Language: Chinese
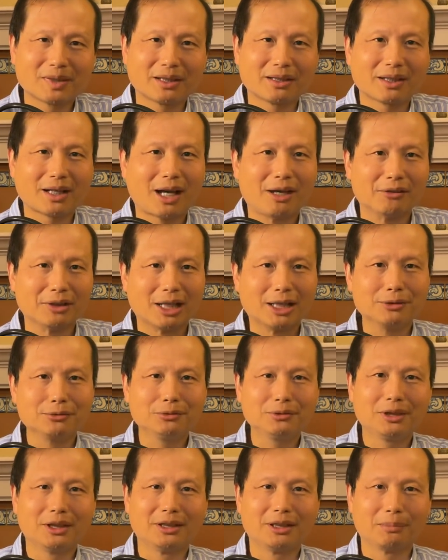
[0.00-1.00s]
好莱
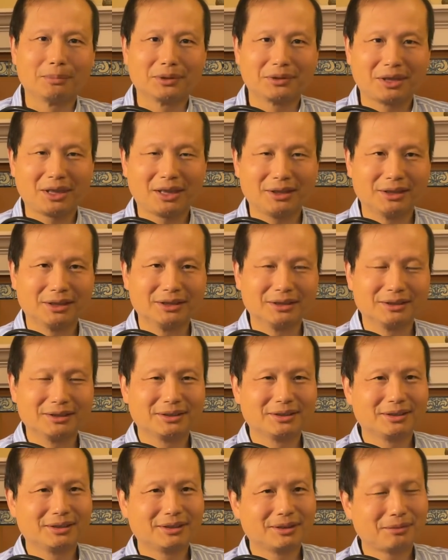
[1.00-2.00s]
坞的那部电影
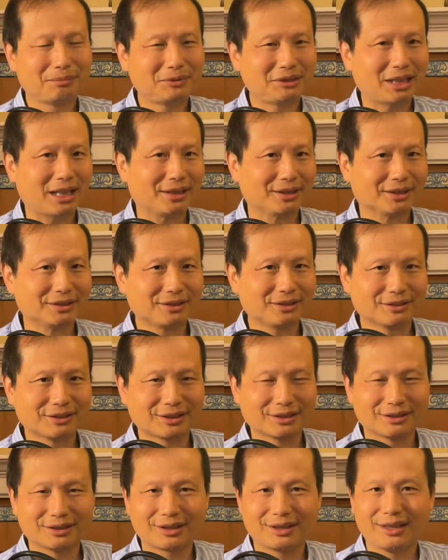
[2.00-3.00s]
讲的就
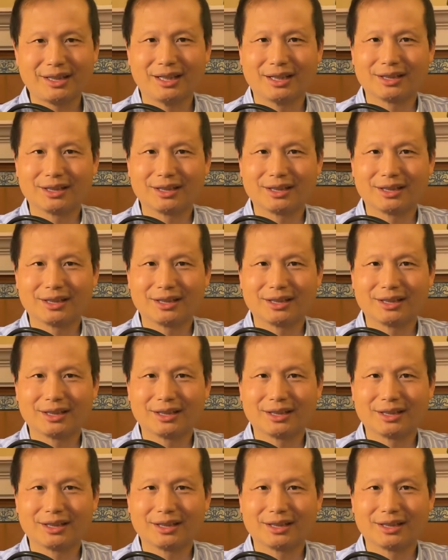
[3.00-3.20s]
是这两